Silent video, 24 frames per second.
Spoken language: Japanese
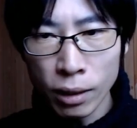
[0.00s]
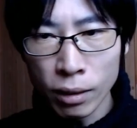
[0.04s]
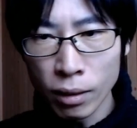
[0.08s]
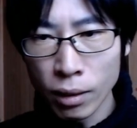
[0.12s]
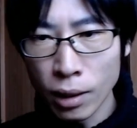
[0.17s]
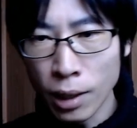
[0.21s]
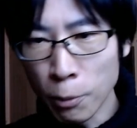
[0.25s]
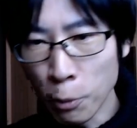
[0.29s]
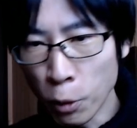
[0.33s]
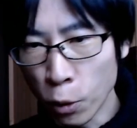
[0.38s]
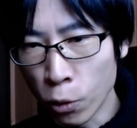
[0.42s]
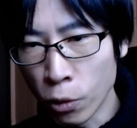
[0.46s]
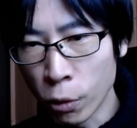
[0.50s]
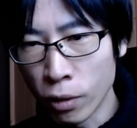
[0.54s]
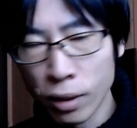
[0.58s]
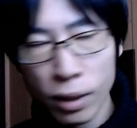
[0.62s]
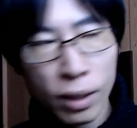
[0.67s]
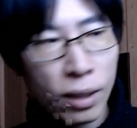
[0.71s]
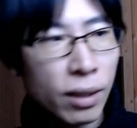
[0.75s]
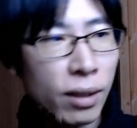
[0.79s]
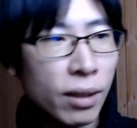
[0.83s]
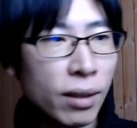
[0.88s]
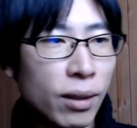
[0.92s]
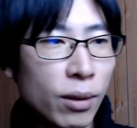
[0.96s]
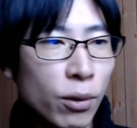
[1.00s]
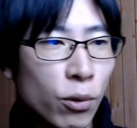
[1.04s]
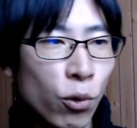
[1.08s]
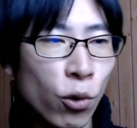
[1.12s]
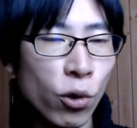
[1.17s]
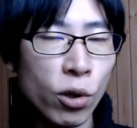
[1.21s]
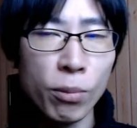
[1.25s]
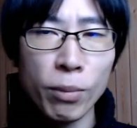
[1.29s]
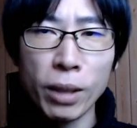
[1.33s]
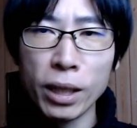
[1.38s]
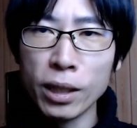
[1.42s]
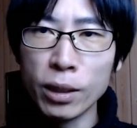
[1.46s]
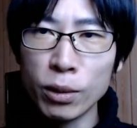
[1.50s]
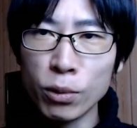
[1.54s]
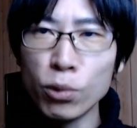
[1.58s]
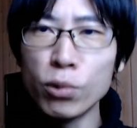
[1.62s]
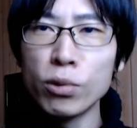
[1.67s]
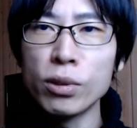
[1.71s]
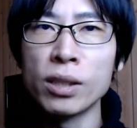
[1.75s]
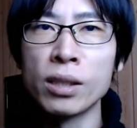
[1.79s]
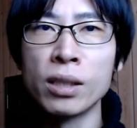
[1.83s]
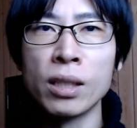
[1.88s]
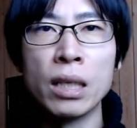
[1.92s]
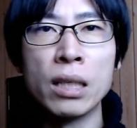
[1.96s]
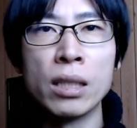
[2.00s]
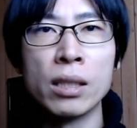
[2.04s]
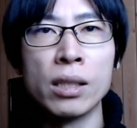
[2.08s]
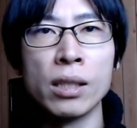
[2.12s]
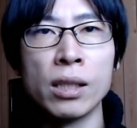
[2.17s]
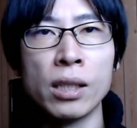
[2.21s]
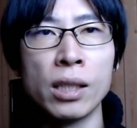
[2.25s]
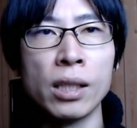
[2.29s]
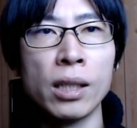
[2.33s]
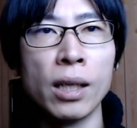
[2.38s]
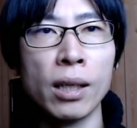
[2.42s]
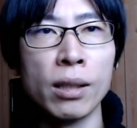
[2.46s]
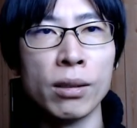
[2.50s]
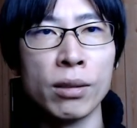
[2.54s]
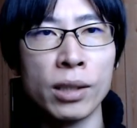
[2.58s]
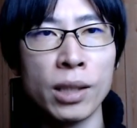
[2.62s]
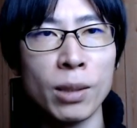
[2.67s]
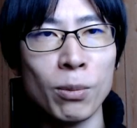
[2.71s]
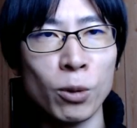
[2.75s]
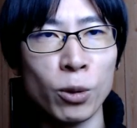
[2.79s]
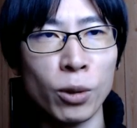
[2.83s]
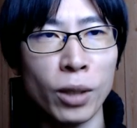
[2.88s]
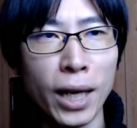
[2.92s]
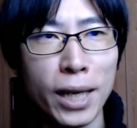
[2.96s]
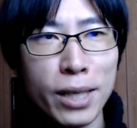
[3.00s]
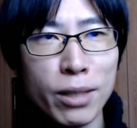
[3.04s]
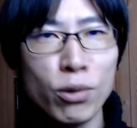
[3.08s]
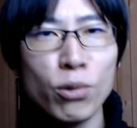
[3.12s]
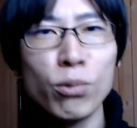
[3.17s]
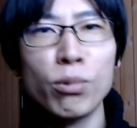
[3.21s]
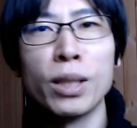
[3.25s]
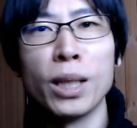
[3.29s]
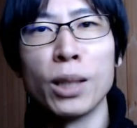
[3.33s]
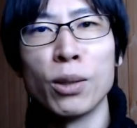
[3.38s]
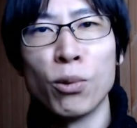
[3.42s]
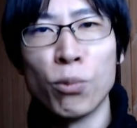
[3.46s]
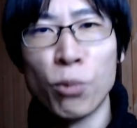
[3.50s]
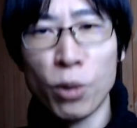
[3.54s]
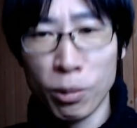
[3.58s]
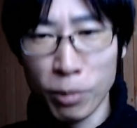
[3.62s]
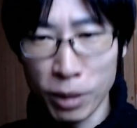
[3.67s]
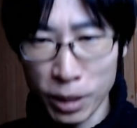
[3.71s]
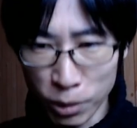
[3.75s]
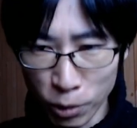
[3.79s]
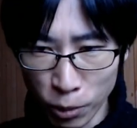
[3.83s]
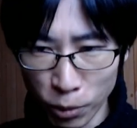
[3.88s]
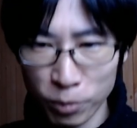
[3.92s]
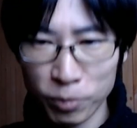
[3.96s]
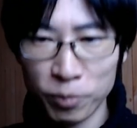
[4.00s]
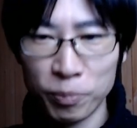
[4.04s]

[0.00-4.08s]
ても、これまで通り政治批判しても大丈夫だと思いますよ。